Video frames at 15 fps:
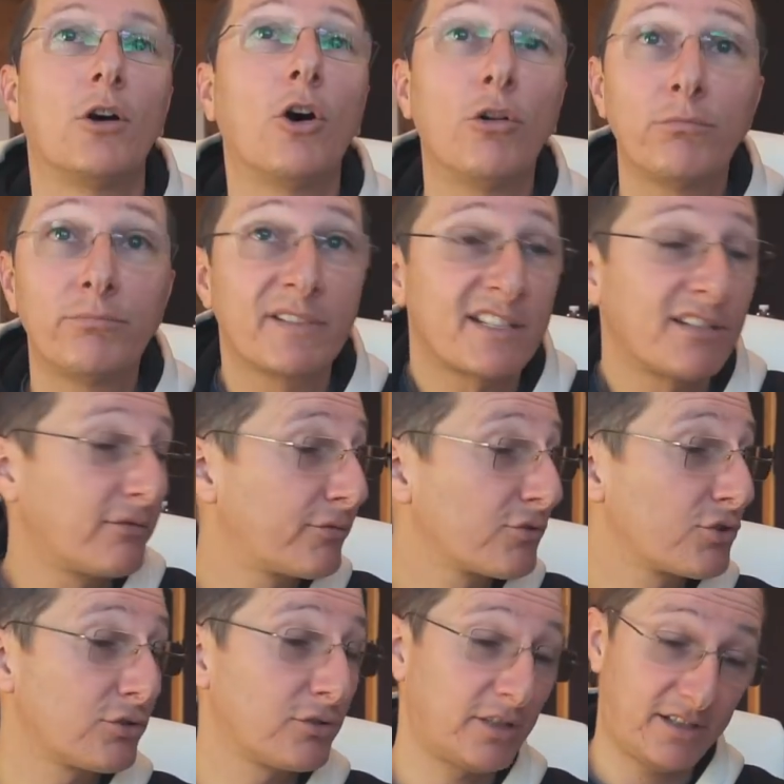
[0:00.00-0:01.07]
oh pensavo
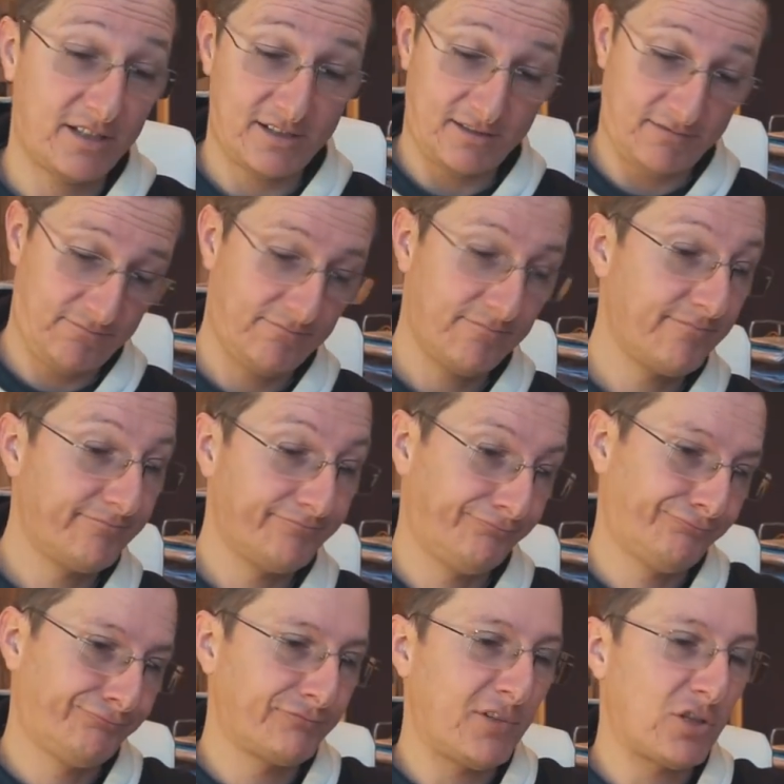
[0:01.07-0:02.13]
fosse una
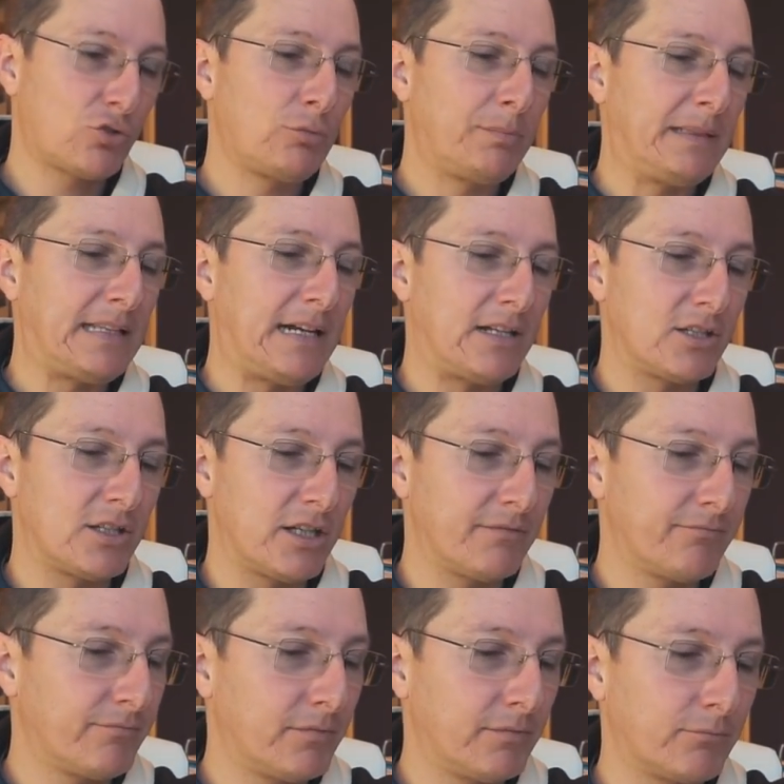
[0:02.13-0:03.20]
una stupidaggine
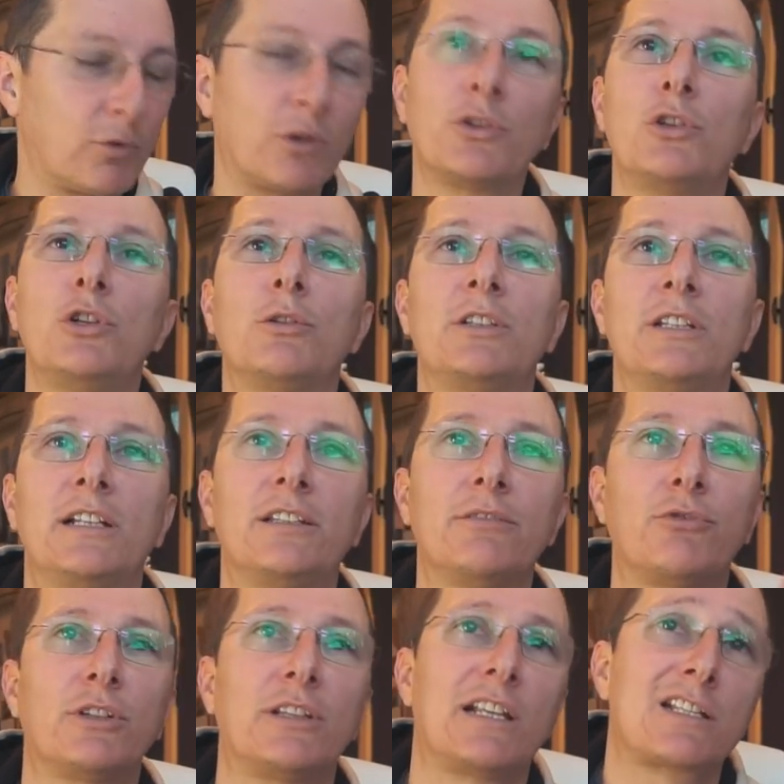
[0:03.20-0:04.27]
mm, quando li ho tirati
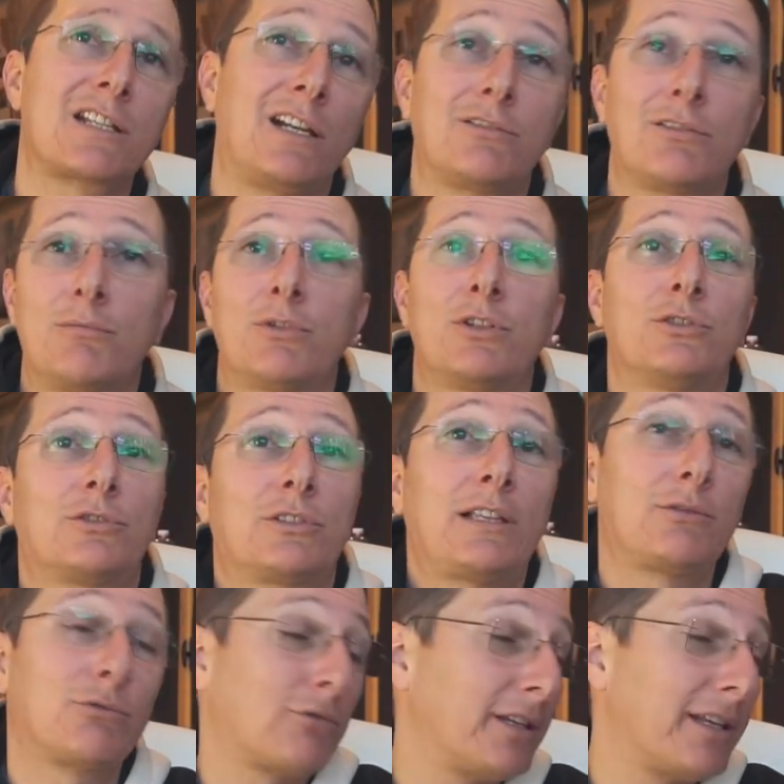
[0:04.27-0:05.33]
fuori dalla scatola perché ho detto
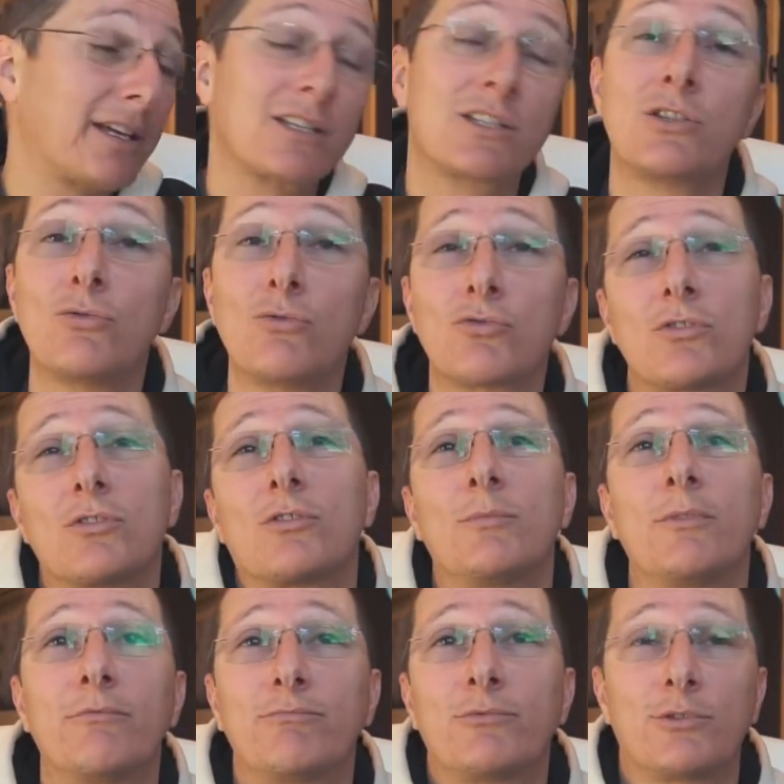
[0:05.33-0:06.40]
tanto quando è che si usano
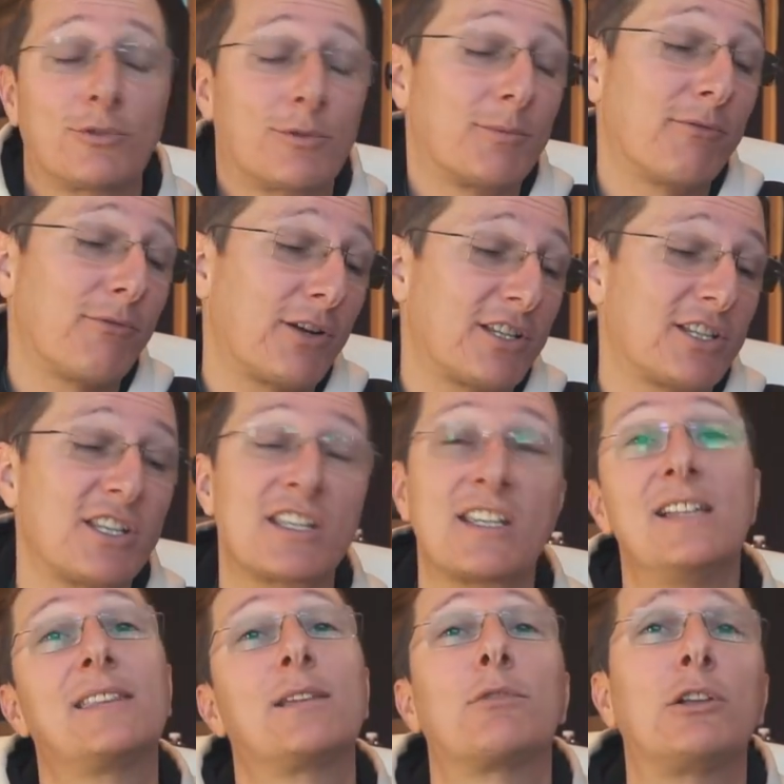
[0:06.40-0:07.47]
come, come vuoi che si
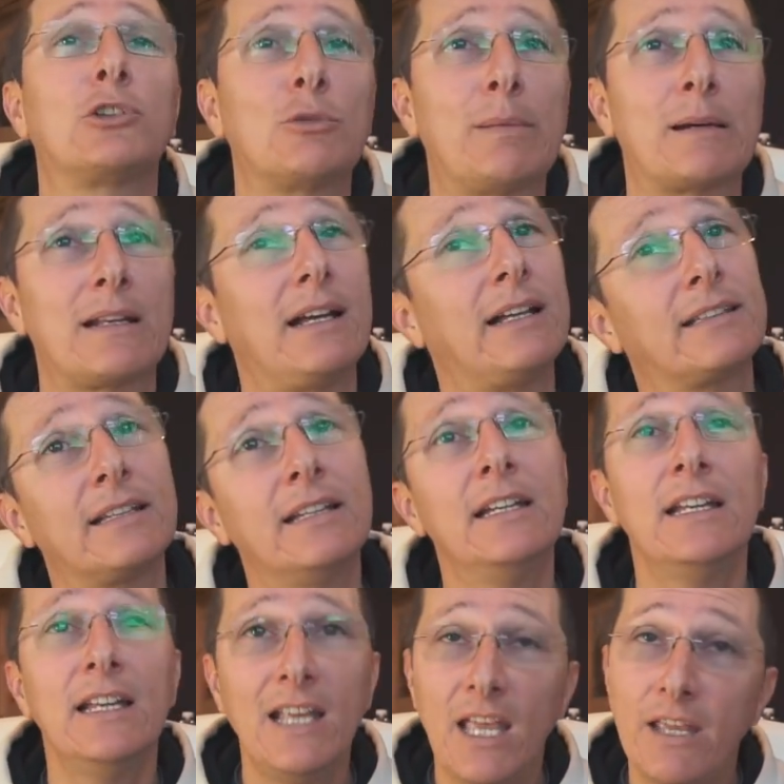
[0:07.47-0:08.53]
senta un altoparlante
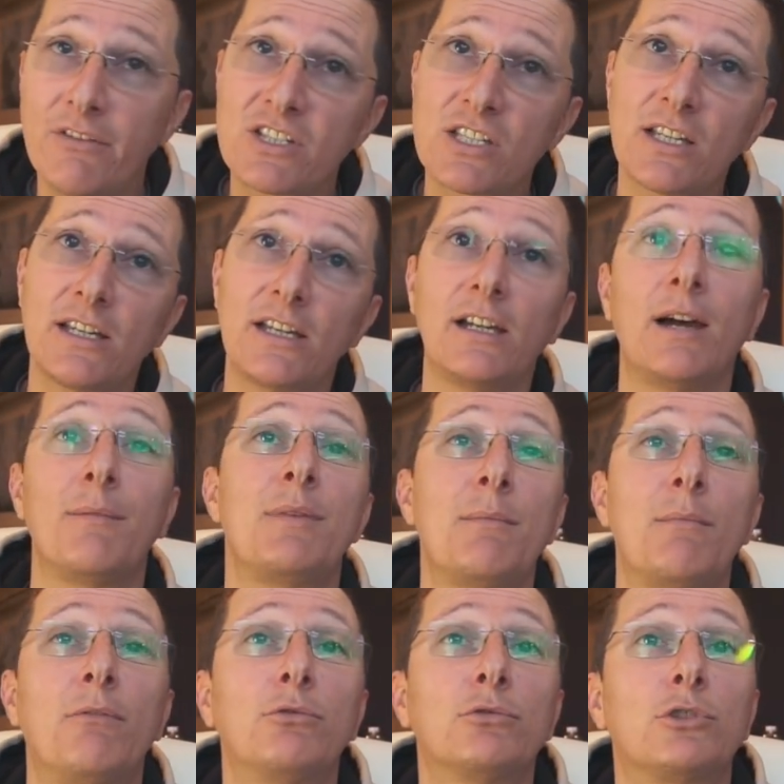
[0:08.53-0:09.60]
e invece
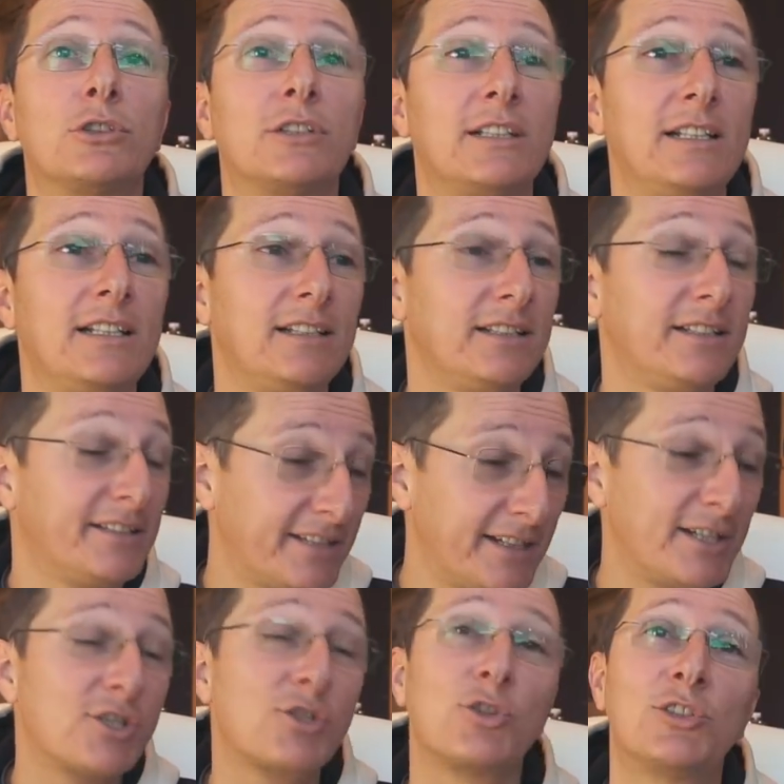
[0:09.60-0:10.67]
abbiamo avuto del, dei
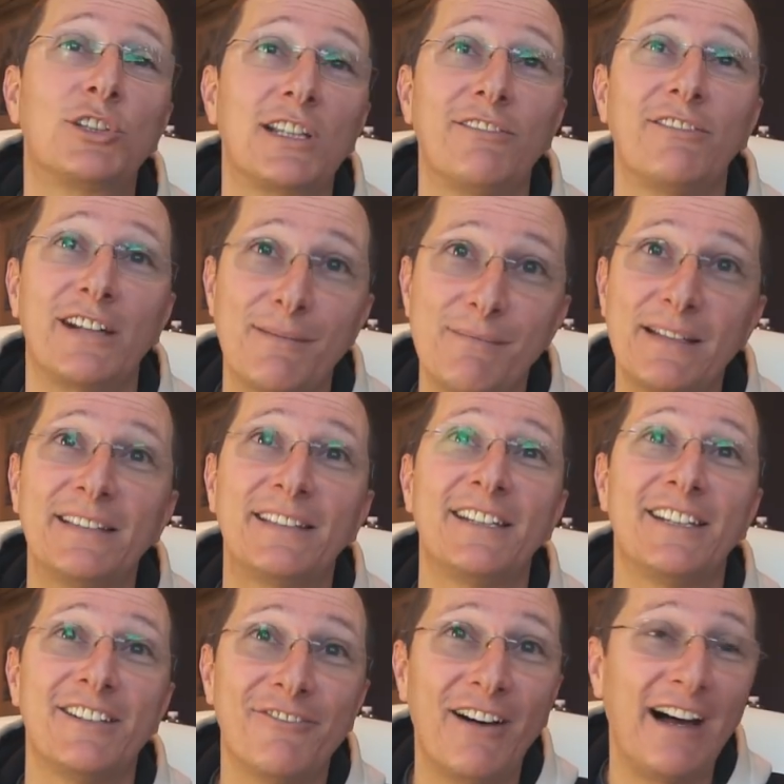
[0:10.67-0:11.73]
riscontri
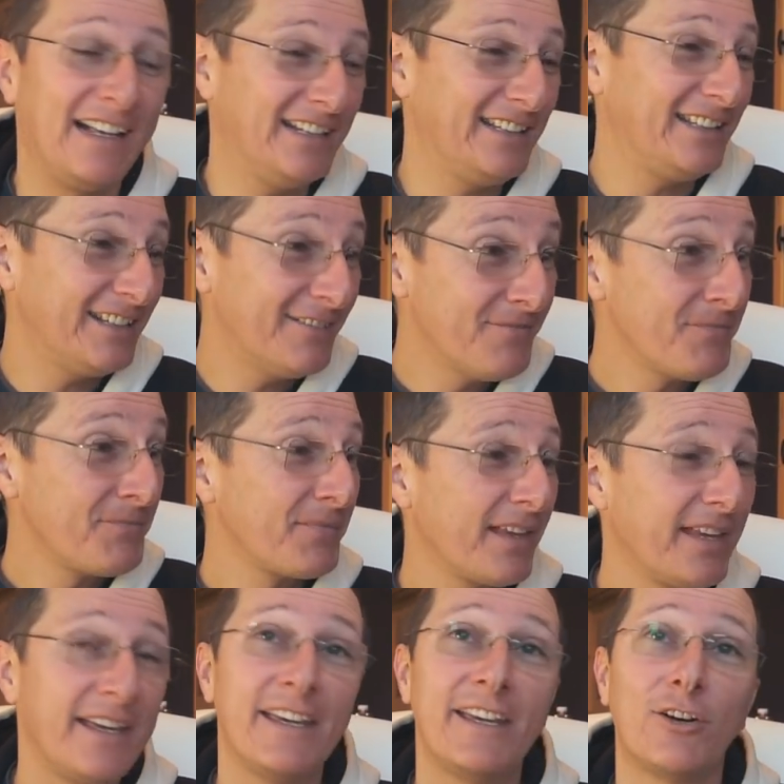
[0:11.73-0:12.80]
veramente validi
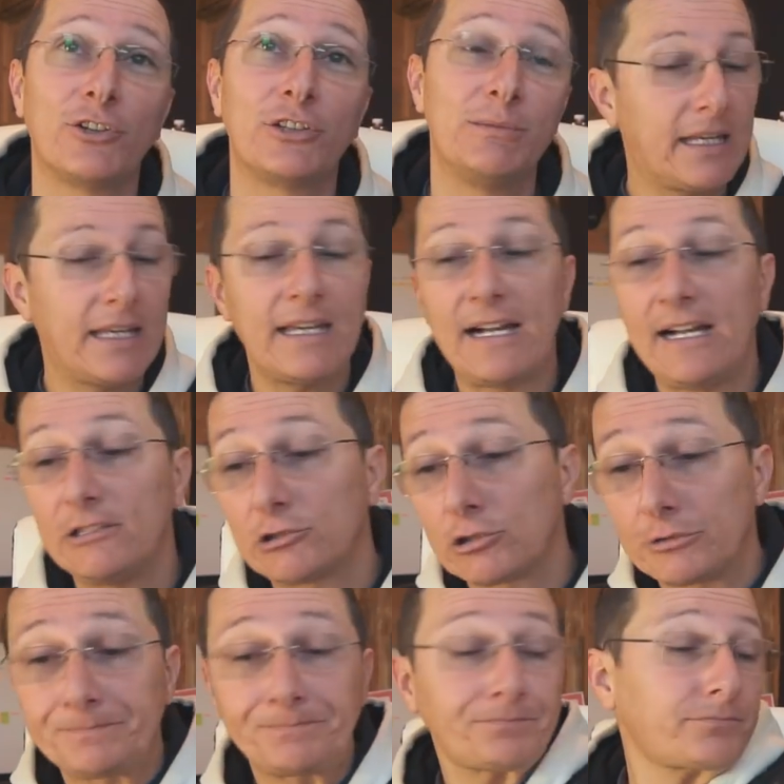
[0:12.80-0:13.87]
e ottimi che
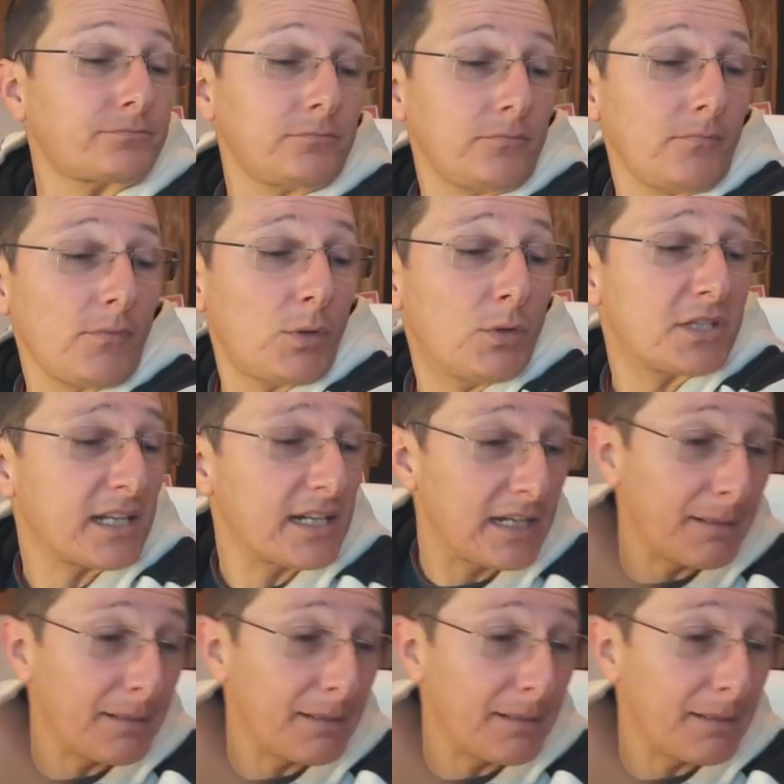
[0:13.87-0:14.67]
altro questa era